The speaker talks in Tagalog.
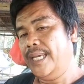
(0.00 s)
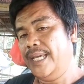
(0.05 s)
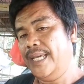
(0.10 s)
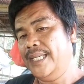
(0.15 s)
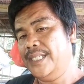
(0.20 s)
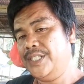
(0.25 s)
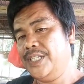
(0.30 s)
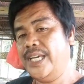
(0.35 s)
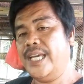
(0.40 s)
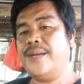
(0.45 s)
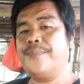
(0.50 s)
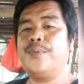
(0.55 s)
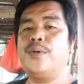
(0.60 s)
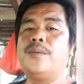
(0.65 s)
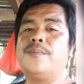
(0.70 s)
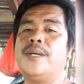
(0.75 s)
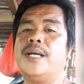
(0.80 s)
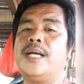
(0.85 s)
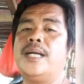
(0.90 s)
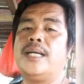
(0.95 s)
i-share po
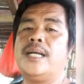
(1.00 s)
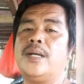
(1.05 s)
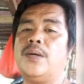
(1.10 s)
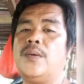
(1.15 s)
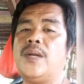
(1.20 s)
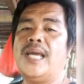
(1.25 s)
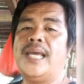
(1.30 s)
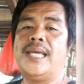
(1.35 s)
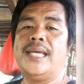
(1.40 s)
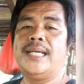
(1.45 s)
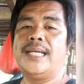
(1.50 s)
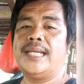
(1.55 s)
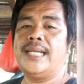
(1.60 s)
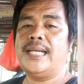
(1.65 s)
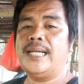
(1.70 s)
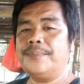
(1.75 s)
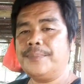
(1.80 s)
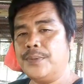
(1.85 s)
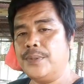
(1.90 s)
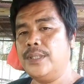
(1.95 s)
mga kagulay
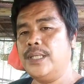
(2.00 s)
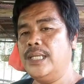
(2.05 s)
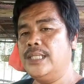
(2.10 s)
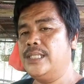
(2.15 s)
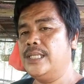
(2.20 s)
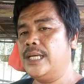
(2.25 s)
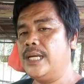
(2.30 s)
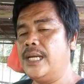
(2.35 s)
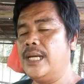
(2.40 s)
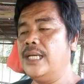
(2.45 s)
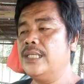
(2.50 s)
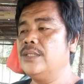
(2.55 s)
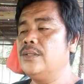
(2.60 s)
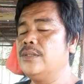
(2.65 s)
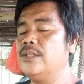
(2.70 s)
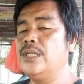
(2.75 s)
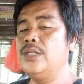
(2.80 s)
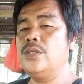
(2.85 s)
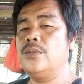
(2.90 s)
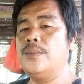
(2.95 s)
kailangan po i-share lang yun
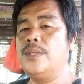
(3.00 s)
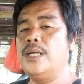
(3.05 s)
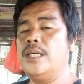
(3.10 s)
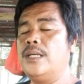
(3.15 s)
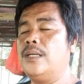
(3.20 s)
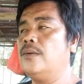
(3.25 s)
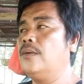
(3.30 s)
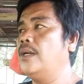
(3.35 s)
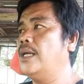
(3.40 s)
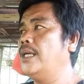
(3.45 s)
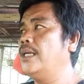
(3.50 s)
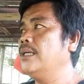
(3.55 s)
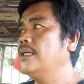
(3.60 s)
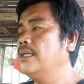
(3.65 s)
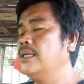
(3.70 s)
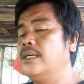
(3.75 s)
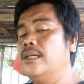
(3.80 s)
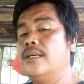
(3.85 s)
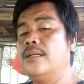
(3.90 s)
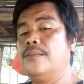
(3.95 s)
ninyo mga kagulay
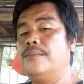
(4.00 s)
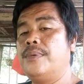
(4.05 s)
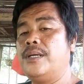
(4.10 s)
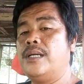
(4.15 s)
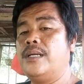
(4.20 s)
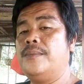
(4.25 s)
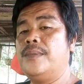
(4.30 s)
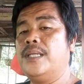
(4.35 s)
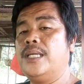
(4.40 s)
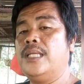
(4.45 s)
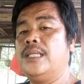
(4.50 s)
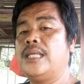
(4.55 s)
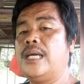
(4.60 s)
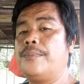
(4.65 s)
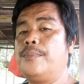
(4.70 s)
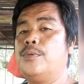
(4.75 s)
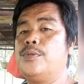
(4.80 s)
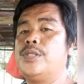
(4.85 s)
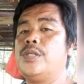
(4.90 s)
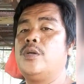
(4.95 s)
para makita
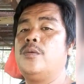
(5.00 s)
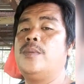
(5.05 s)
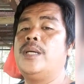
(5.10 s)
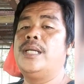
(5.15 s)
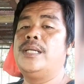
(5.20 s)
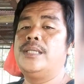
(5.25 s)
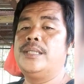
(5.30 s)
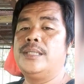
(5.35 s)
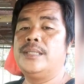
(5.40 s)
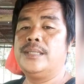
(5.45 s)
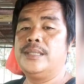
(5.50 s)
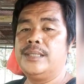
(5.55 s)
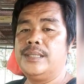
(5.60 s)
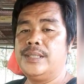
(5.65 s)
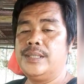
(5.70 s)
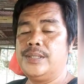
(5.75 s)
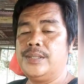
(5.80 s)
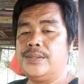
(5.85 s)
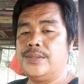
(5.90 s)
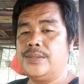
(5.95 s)
po sa uban
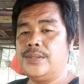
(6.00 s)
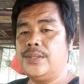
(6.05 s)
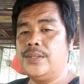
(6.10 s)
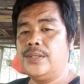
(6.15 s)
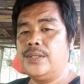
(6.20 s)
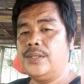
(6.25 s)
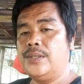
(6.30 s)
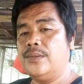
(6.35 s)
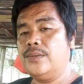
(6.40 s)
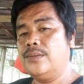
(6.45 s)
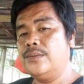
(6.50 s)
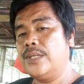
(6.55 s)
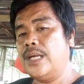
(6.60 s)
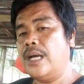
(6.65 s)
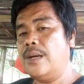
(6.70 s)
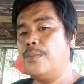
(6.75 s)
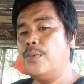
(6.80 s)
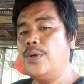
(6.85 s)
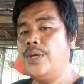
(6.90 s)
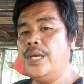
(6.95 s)
so kung
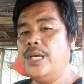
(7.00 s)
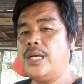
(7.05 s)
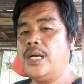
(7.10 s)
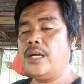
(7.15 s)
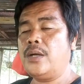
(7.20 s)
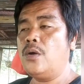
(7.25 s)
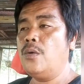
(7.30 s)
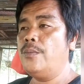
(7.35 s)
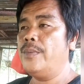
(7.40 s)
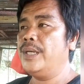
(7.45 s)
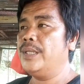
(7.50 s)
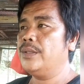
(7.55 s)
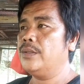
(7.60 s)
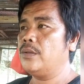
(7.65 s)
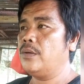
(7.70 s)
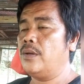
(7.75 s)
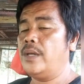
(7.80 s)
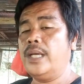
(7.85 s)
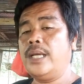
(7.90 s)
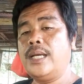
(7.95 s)
naamoy ika-comment
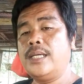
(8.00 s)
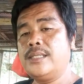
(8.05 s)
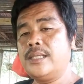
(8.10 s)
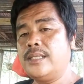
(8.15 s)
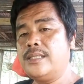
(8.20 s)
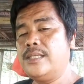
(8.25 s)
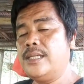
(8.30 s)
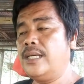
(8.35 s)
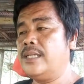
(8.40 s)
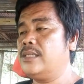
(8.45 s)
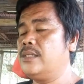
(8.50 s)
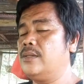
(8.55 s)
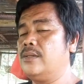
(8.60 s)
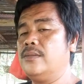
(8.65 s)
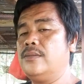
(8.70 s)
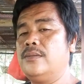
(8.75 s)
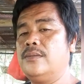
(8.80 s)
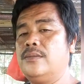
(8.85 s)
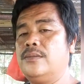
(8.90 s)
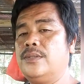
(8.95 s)
or ika-suggest
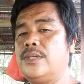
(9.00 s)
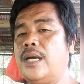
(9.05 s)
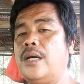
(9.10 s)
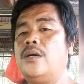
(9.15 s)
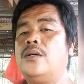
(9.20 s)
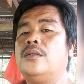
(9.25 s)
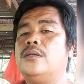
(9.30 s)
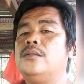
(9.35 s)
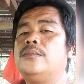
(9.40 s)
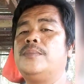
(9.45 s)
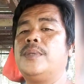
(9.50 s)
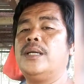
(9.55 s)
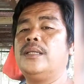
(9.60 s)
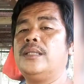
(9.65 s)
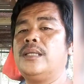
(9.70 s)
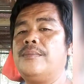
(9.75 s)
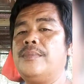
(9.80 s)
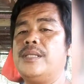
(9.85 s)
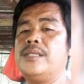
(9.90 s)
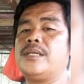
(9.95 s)
kung saan kung
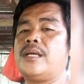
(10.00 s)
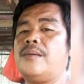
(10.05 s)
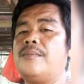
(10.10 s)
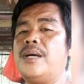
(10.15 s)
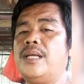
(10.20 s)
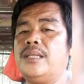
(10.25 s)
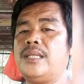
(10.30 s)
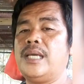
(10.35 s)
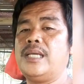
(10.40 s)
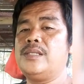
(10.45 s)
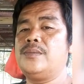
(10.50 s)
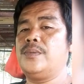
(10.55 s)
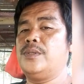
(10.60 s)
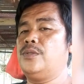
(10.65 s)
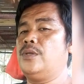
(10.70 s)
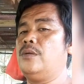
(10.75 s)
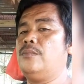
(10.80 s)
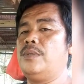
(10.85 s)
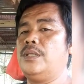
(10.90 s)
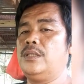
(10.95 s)
atiman sa kamatis kung
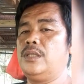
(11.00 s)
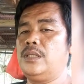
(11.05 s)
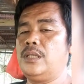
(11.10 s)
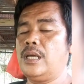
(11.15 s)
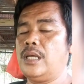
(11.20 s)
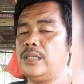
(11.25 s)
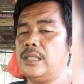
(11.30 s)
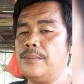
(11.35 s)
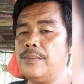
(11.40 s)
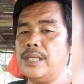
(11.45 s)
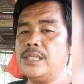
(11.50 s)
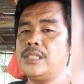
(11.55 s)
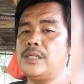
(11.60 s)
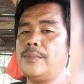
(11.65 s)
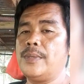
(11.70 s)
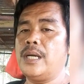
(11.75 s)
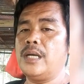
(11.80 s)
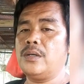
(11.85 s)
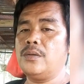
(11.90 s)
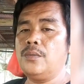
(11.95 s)
saan pag sa
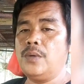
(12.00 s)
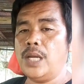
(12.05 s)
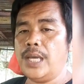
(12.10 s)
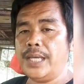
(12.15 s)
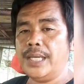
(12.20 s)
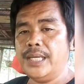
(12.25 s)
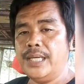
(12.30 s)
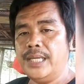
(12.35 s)
mga gulay